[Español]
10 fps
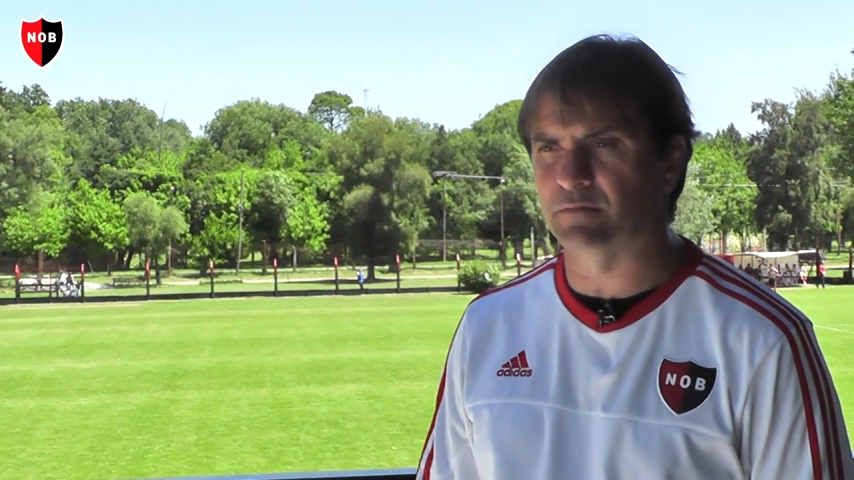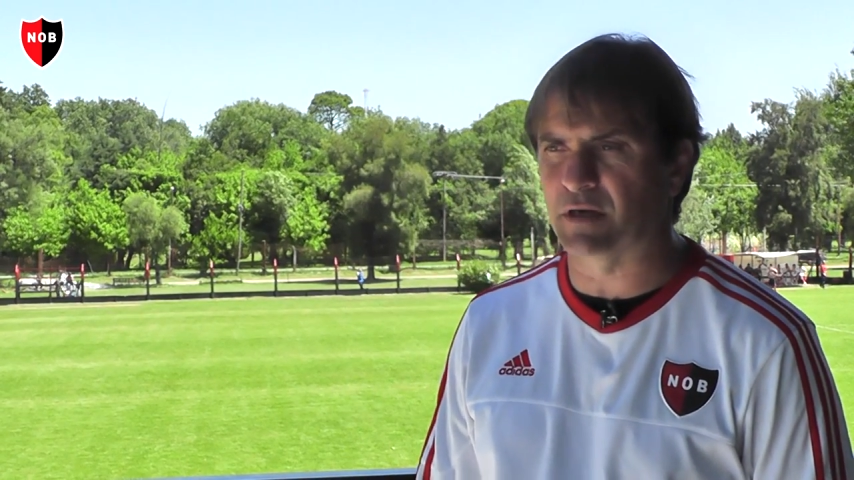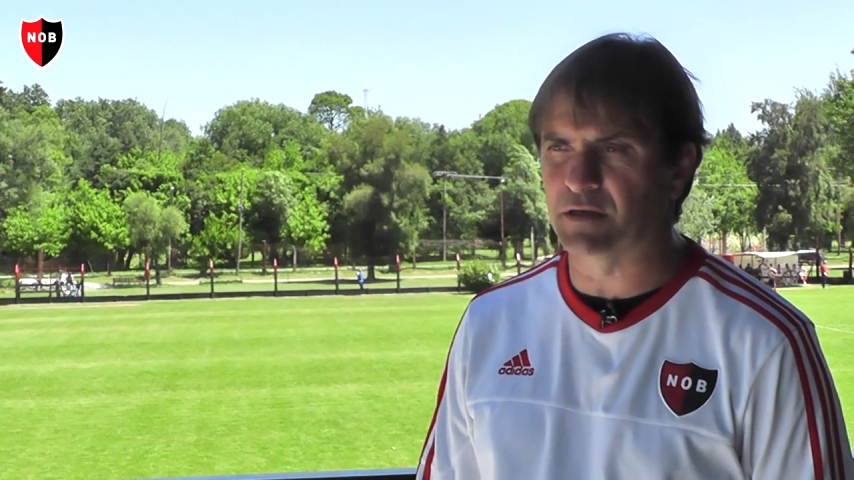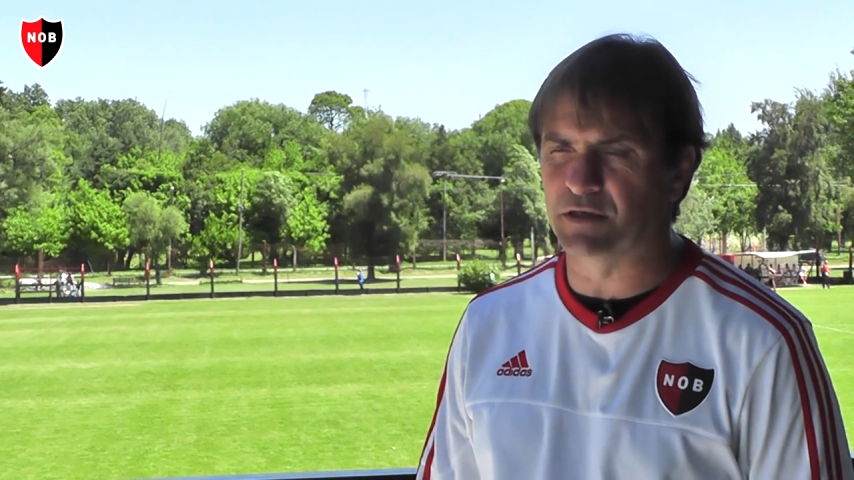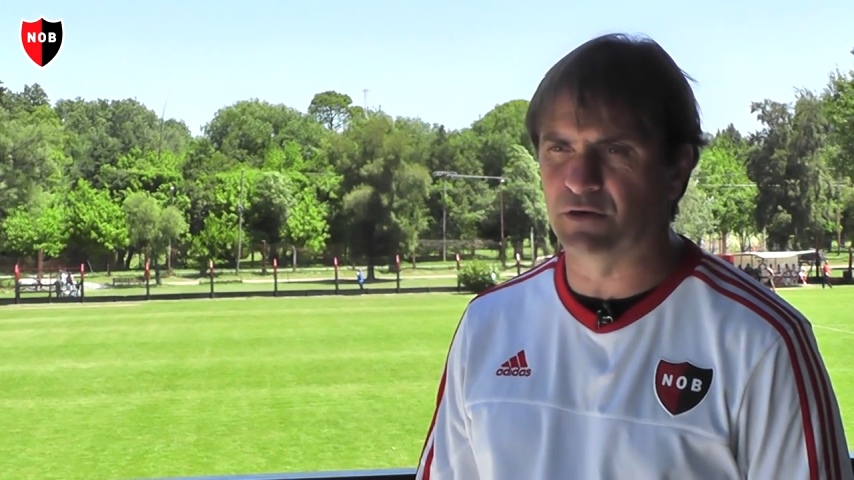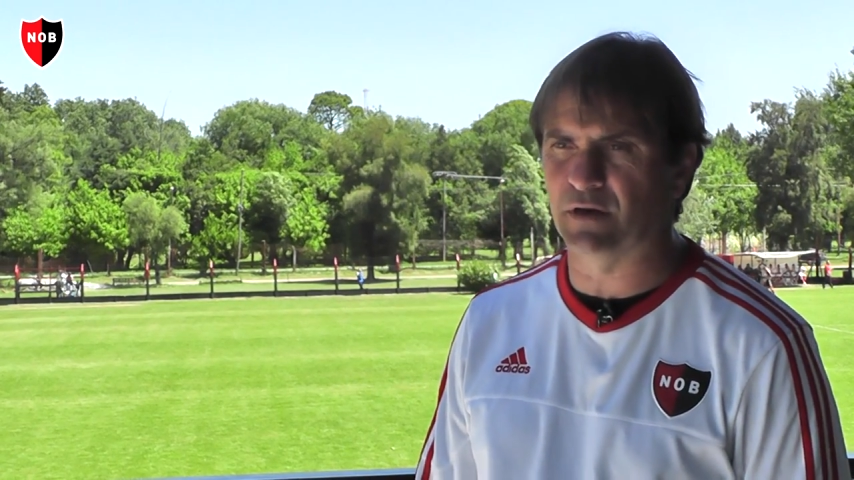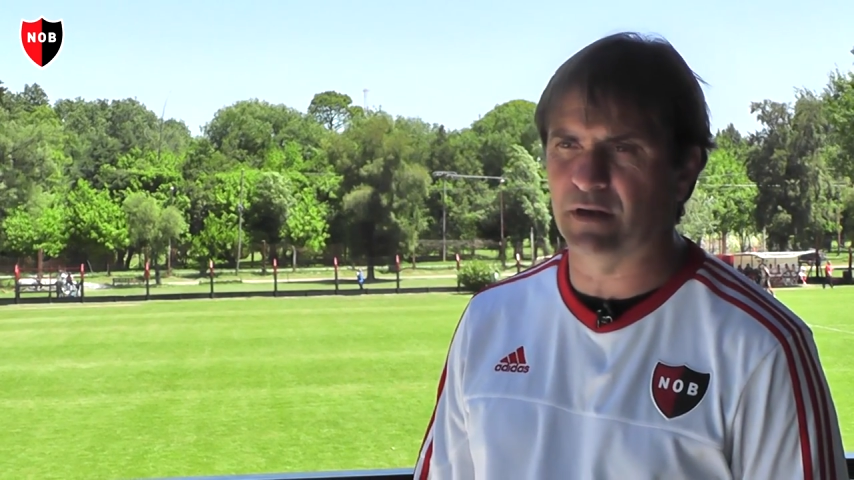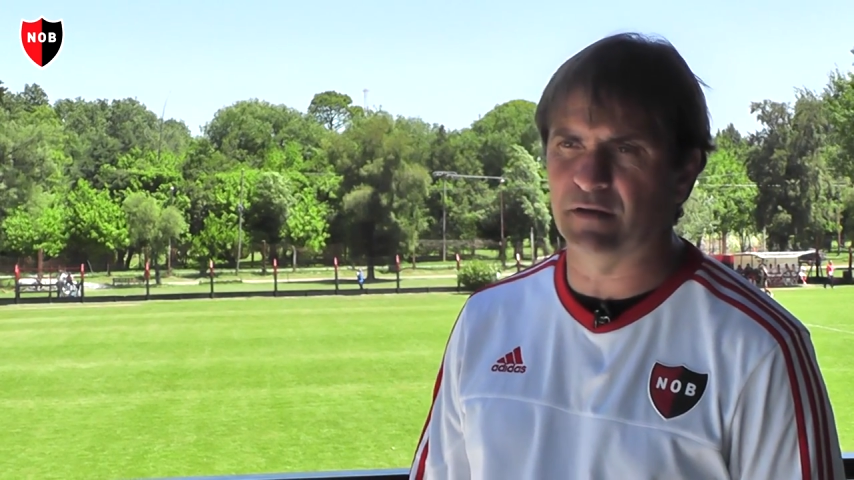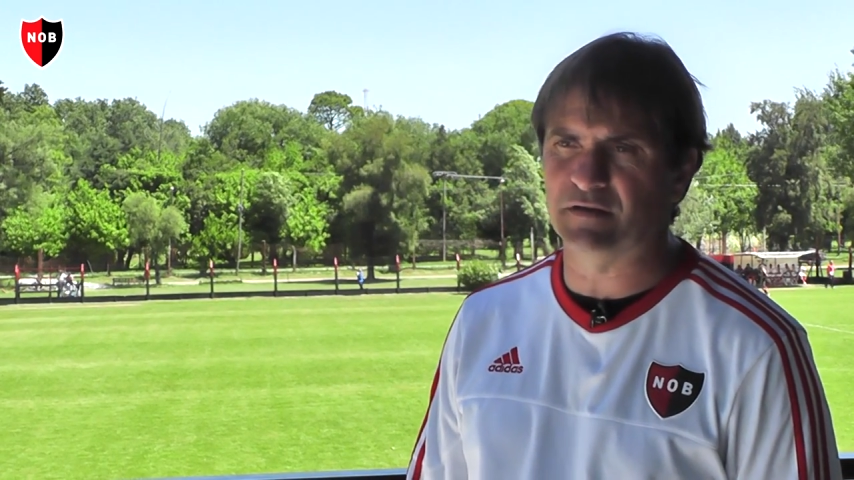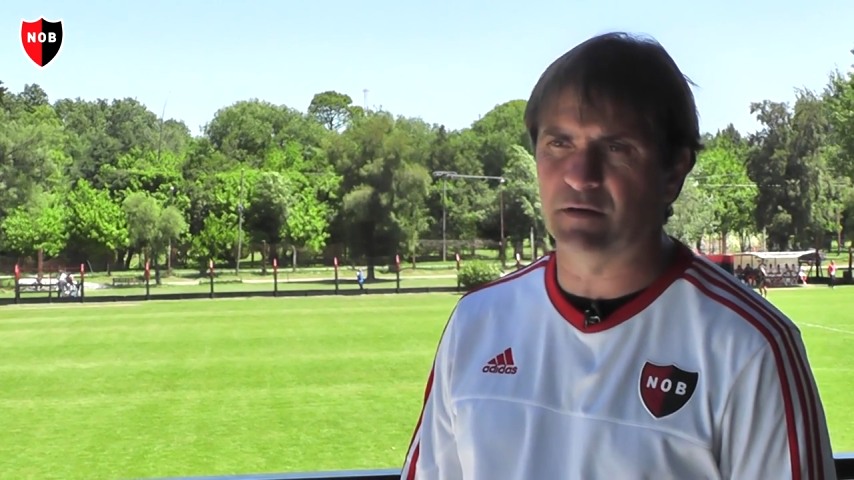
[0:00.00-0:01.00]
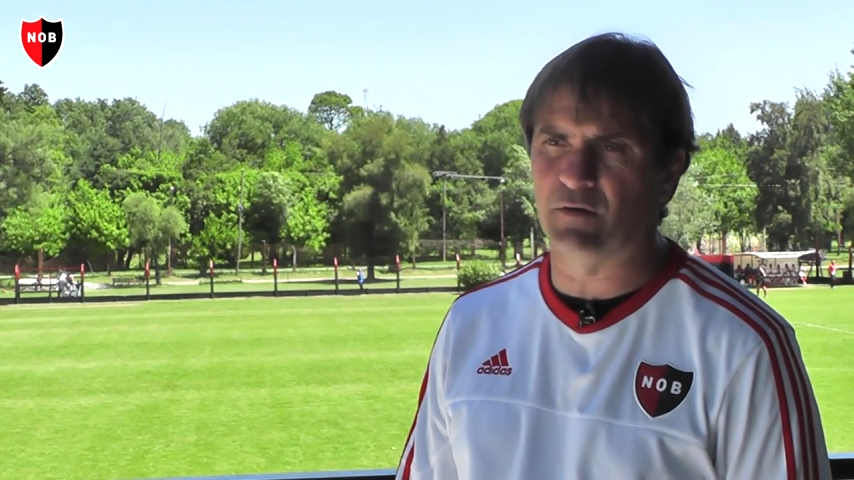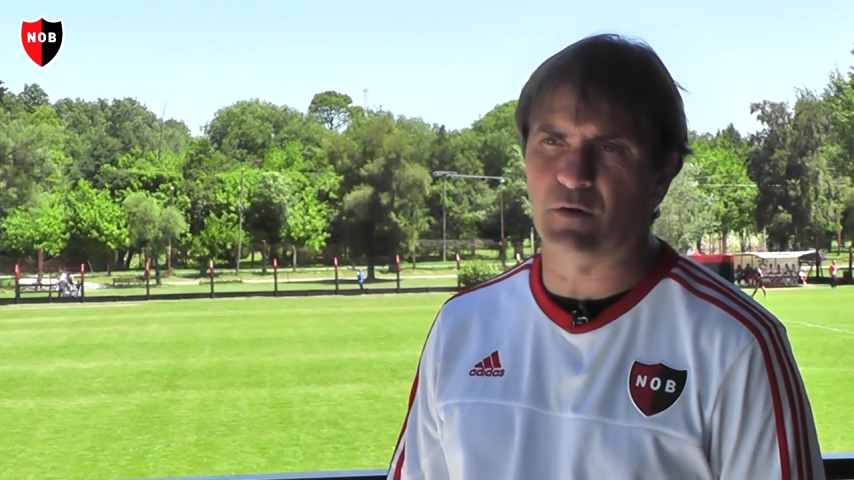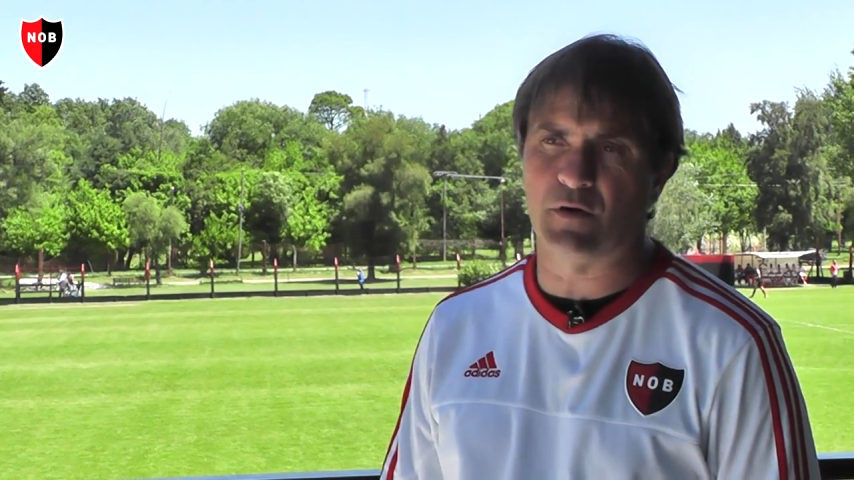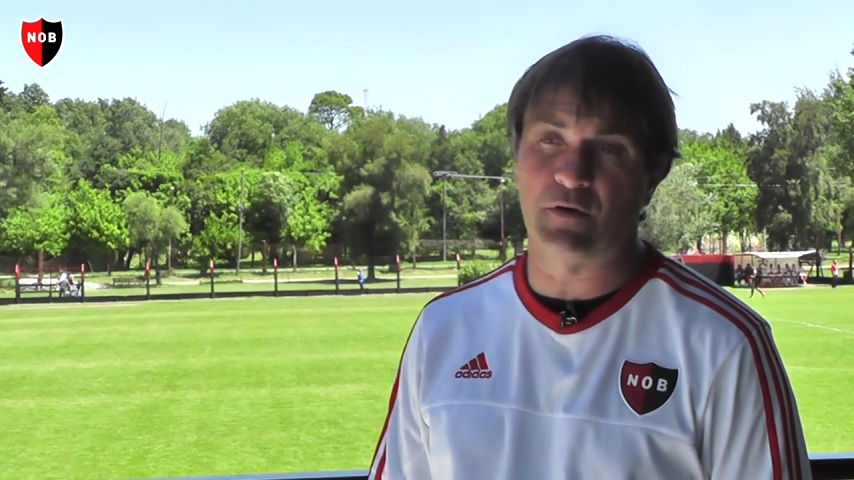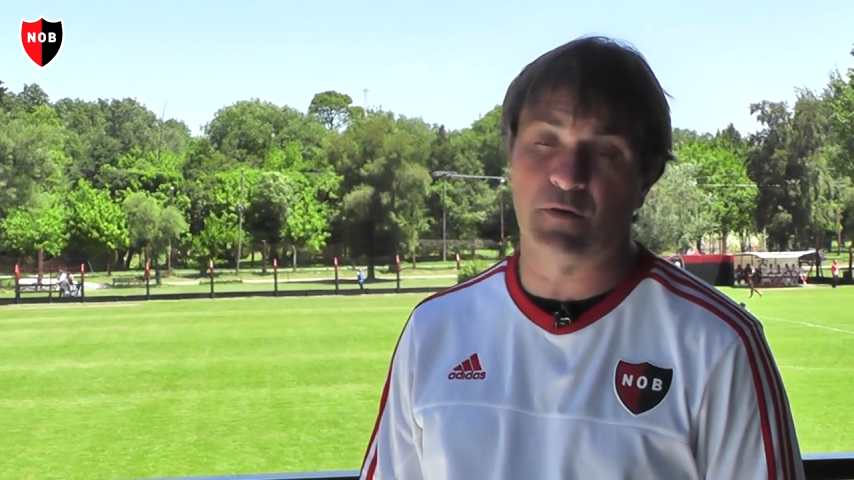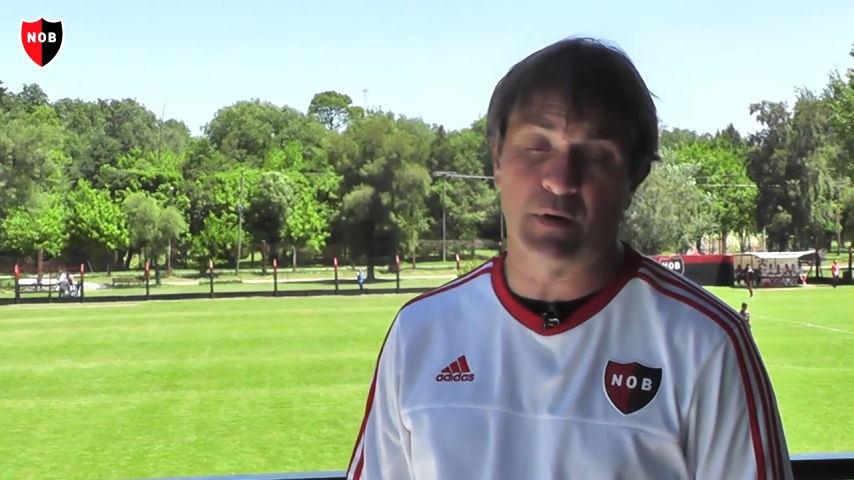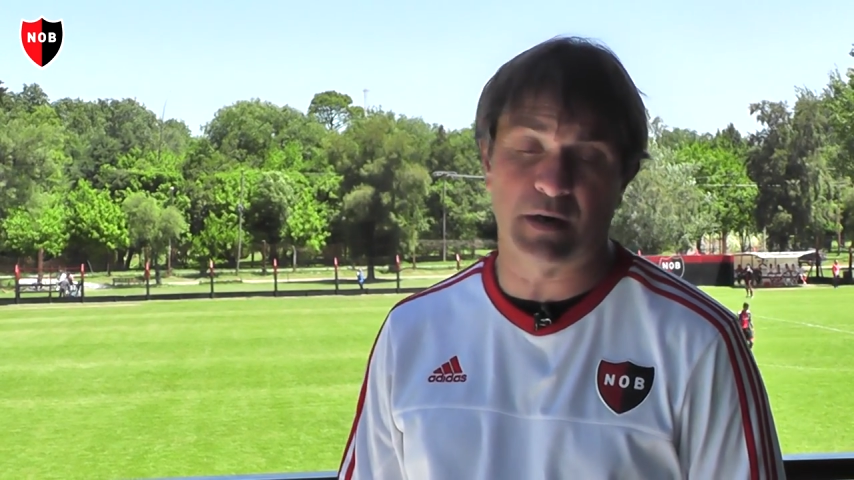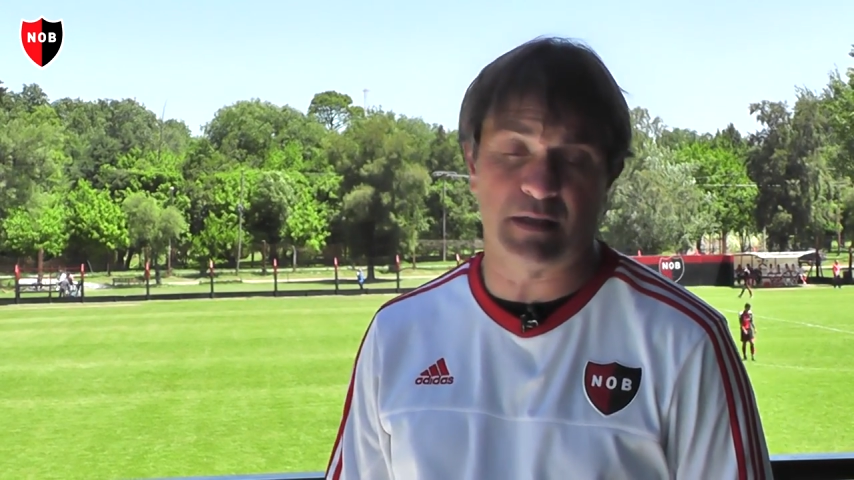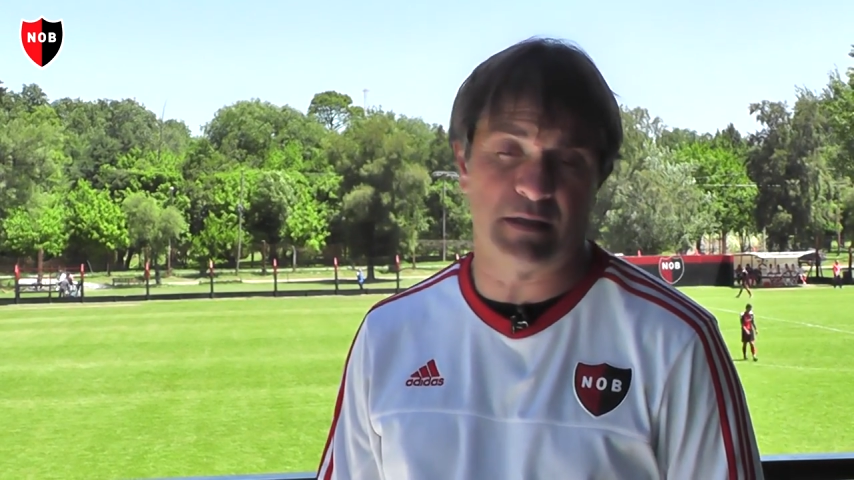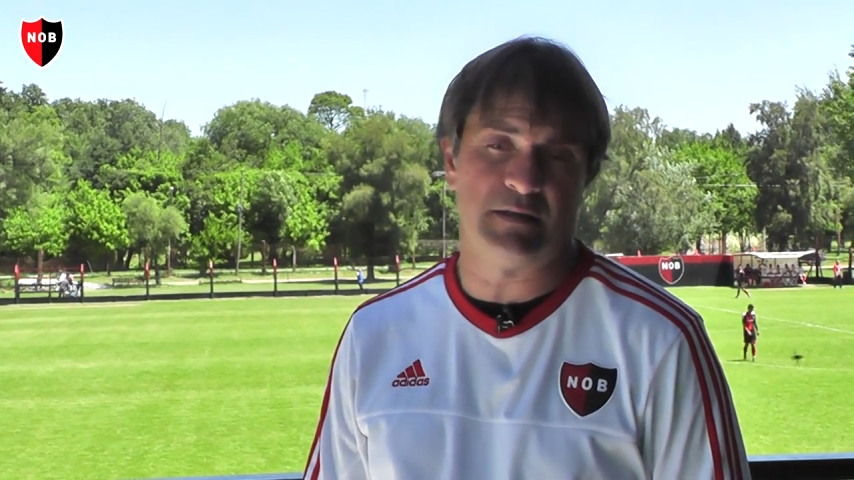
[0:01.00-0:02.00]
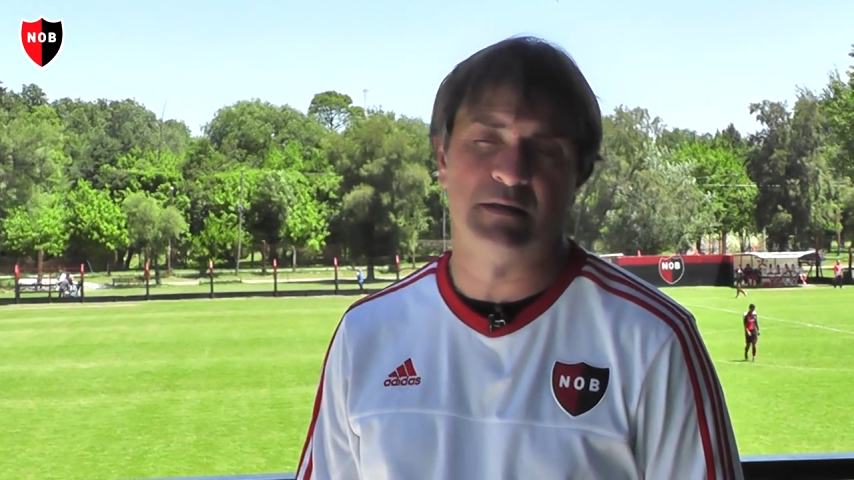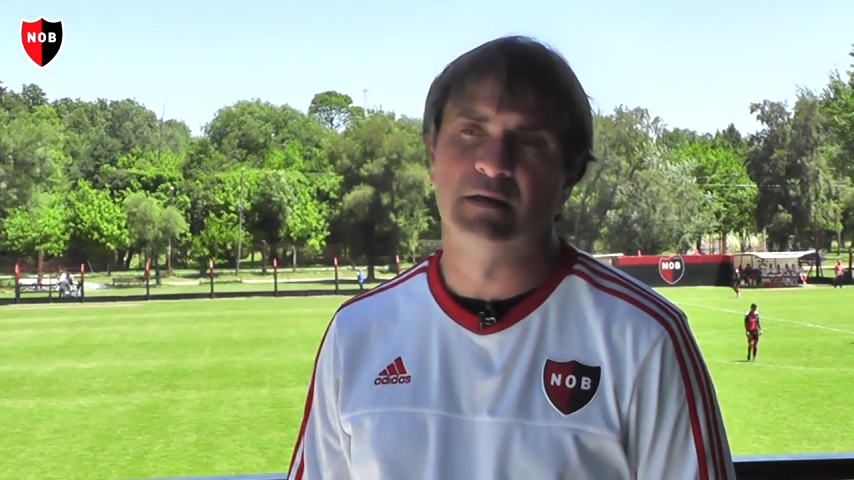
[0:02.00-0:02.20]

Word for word: tres chicos que el sábado jugaron en cuarta.